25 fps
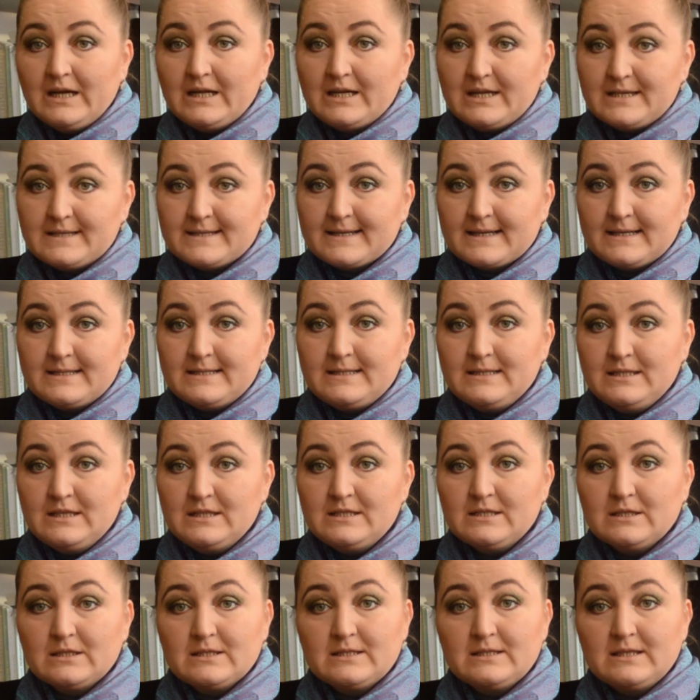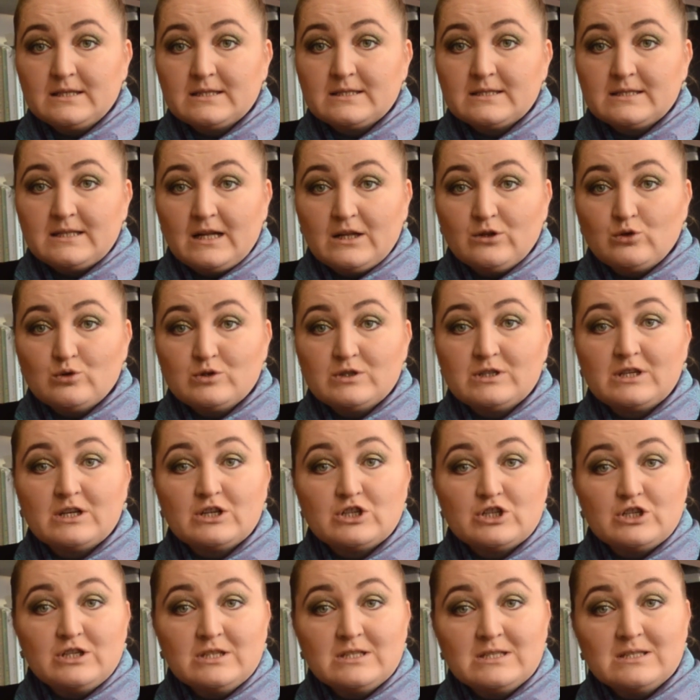Резко снизился статус
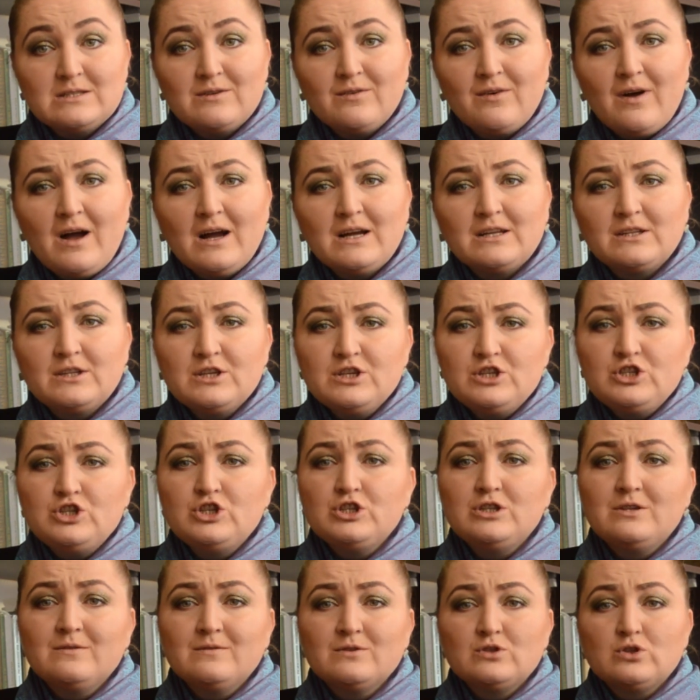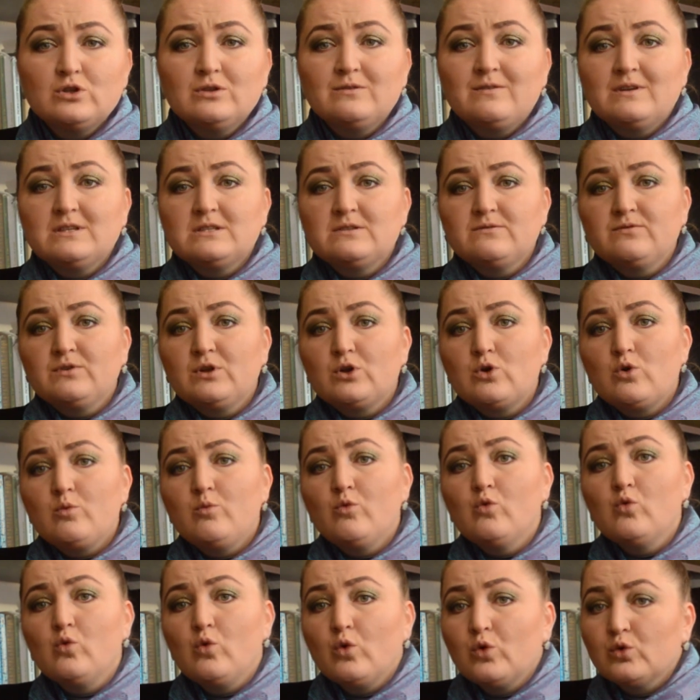Рождества к 1922
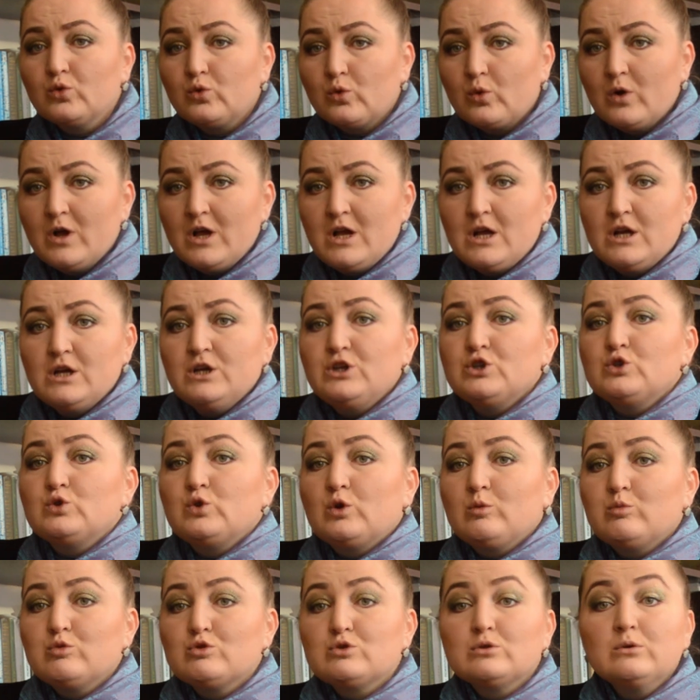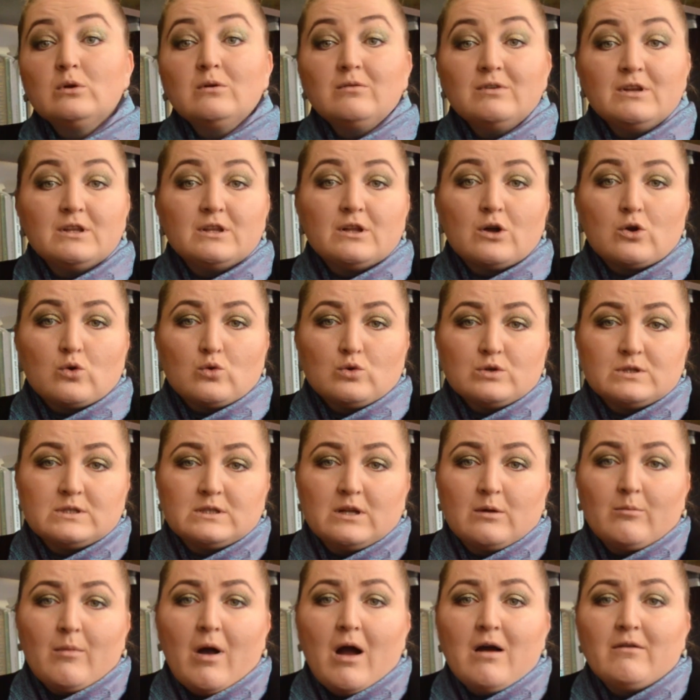году, что обусловлено
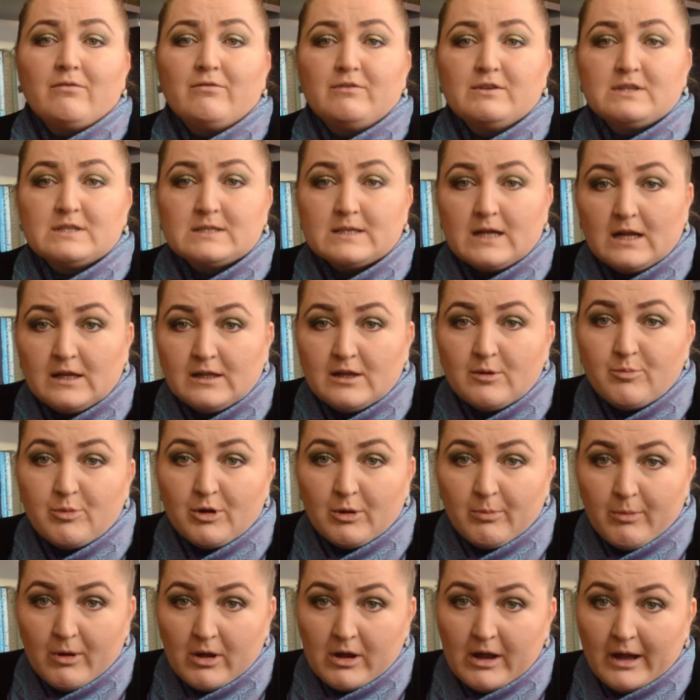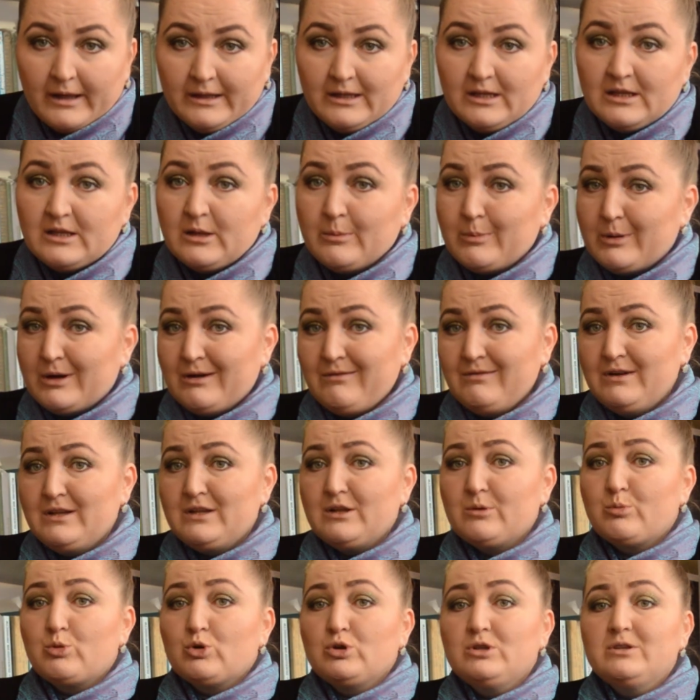ростом официальной пропаганды,
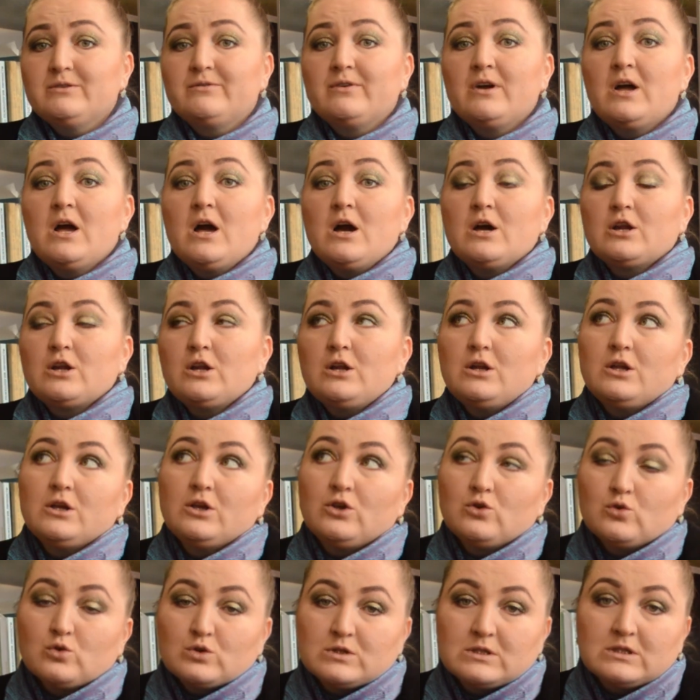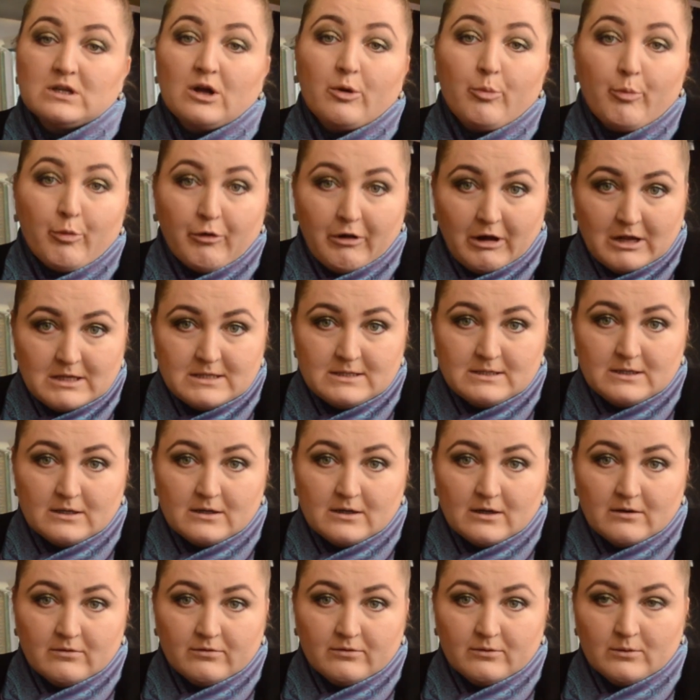направленной против религиозных праздников.